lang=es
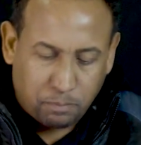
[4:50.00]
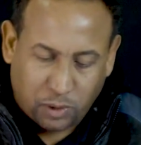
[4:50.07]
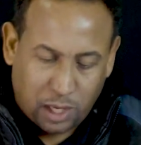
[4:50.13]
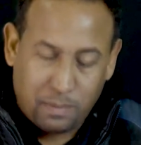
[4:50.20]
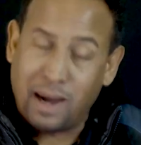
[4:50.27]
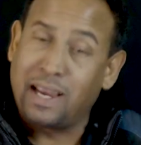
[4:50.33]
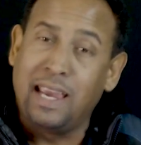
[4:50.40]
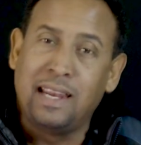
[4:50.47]
¿Te
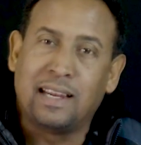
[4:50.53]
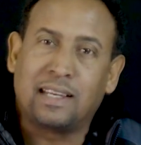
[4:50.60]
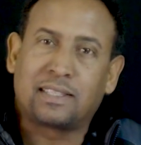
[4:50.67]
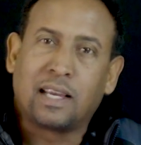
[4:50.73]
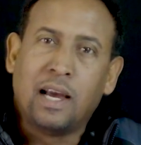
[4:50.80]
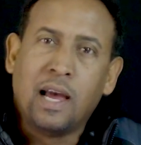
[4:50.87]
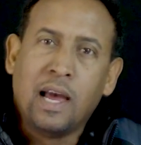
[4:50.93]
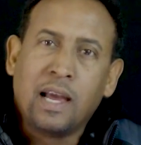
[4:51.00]

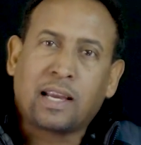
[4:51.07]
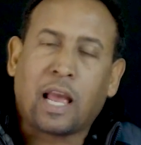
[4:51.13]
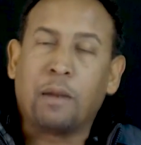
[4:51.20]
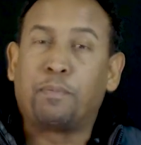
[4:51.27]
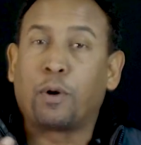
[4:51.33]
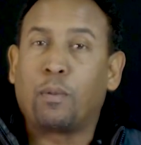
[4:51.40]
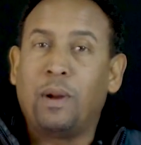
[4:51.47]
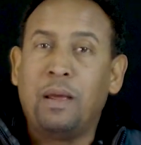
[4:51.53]
imaginas que
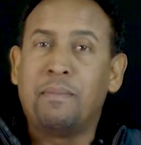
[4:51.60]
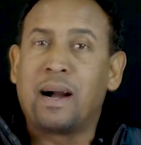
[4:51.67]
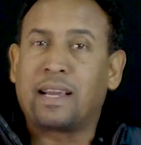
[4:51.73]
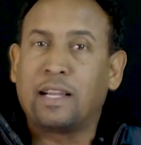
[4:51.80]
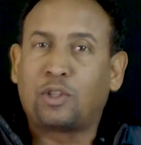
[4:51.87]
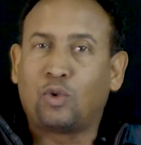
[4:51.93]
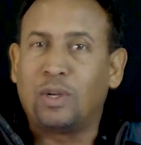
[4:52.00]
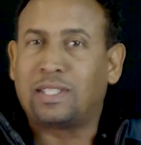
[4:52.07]
el problema
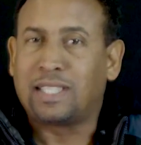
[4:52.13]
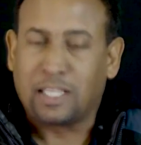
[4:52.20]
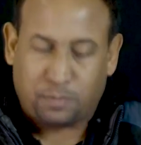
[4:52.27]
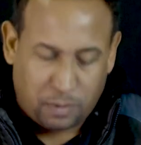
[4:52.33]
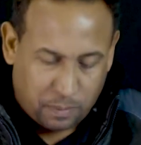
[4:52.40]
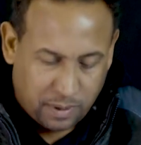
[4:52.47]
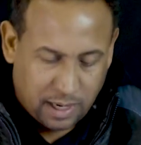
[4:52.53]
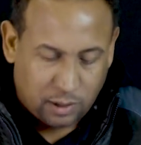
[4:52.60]
que tú
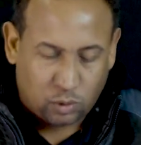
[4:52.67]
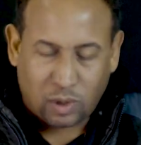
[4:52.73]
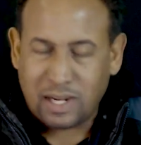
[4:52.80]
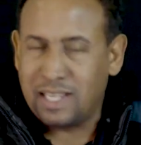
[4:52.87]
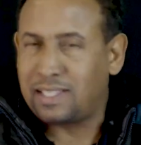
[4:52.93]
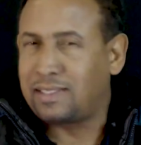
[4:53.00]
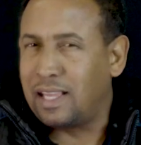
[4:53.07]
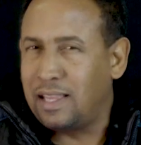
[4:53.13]
estás viviendo
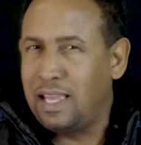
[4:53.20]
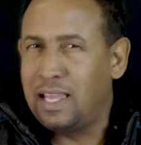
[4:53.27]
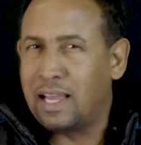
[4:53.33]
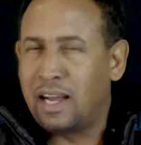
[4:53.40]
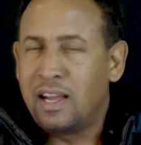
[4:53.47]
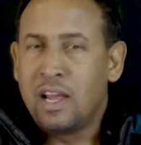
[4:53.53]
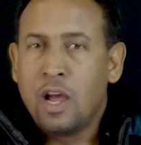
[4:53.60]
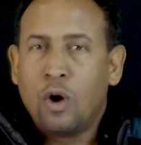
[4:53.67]
en este día